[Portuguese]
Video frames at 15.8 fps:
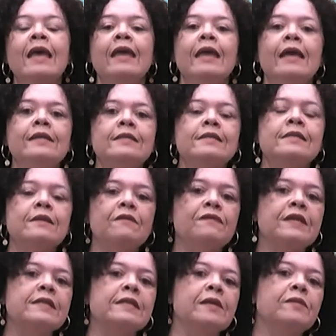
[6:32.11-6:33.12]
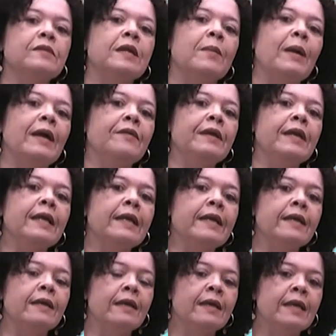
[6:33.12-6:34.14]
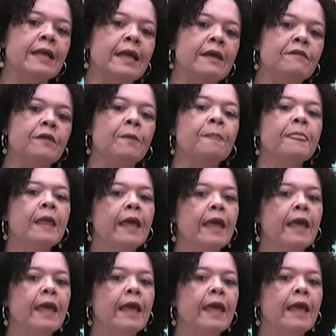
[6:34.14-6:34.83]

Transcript: e eles estão fazendo um trabalho incrível,